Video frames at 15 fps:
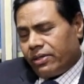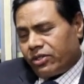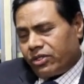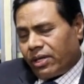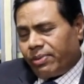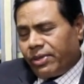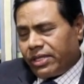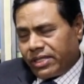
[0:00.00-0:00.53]

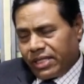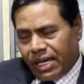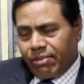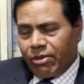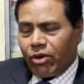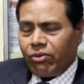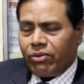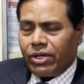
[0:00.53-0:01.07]
सभी
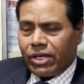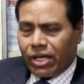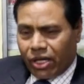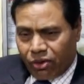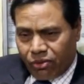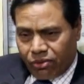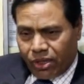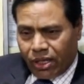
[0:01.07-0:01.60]
सहमे हुए
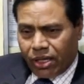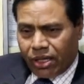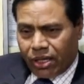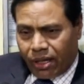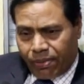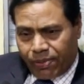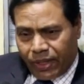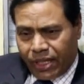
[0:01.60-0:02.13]
डरे हुए हैं
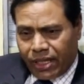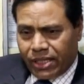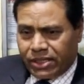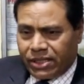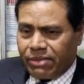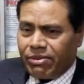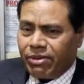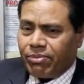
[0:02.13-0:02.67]
कभी
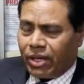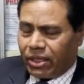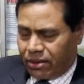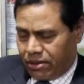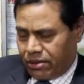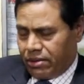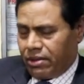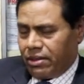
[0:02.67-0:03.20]
किसी भी
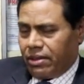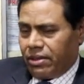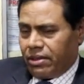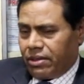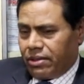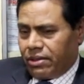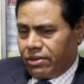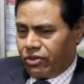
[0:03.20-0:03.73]

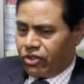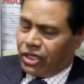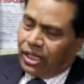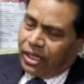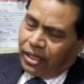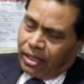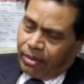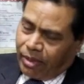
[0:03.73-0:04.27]
वक्त
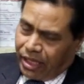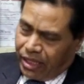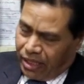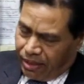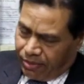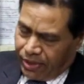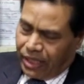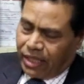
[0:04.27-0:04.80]
सीलिंग हमारे
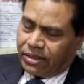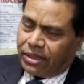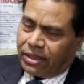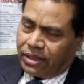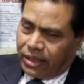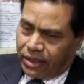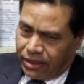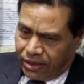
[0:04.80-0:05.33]
यहाँ भी आ
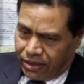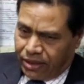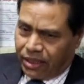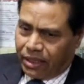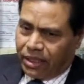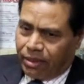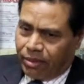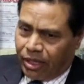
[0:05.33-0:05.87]
सकती जिससे
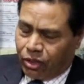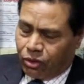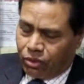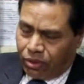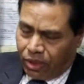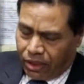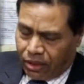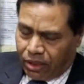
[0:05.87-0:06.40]
कि हमारे
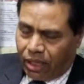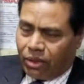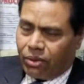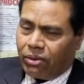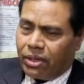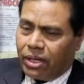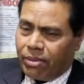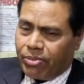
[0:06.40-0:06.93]

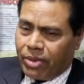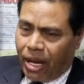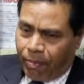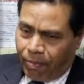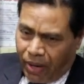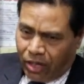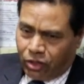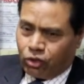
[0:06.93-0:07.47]
दुकानदारों का
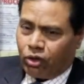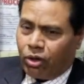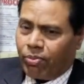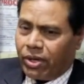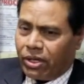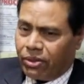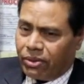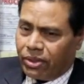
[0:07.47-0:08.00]
व्यापार
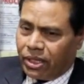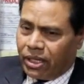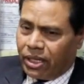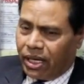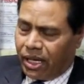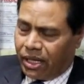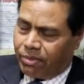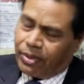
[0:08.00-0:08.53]
चौपट होने
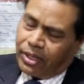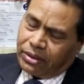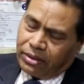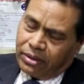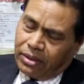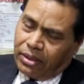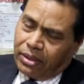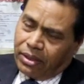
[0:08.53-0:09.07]
का हर
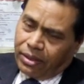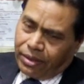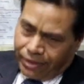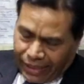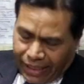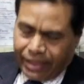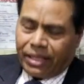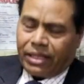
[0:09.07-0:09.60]
वक्त
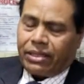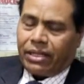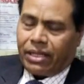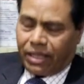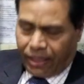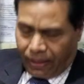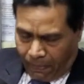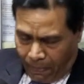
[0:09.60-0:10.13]
डर रहता
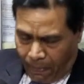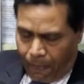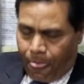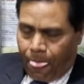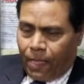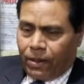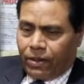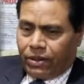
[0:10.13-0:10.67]
है
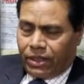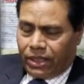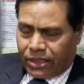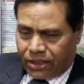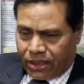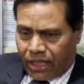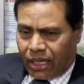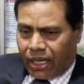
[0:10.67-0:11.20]

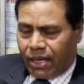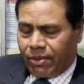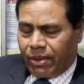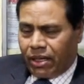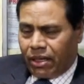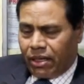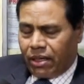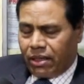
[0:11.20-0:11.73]
इसके
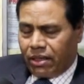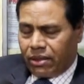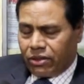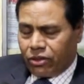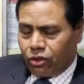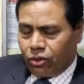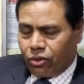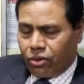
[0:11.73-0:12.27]
अलावा
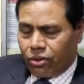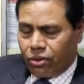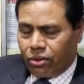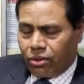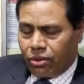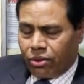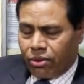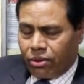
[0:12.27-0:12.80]
जो
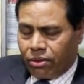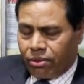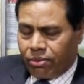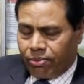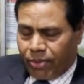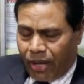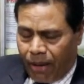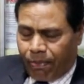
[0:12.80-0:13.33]

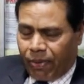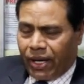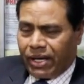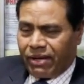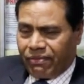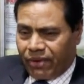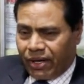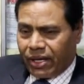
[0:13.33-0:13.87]

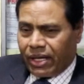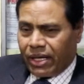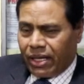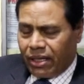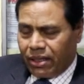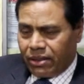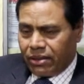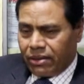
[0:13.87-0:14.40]
व्यापारी वर्ग
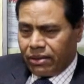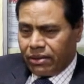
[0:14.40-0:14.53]
है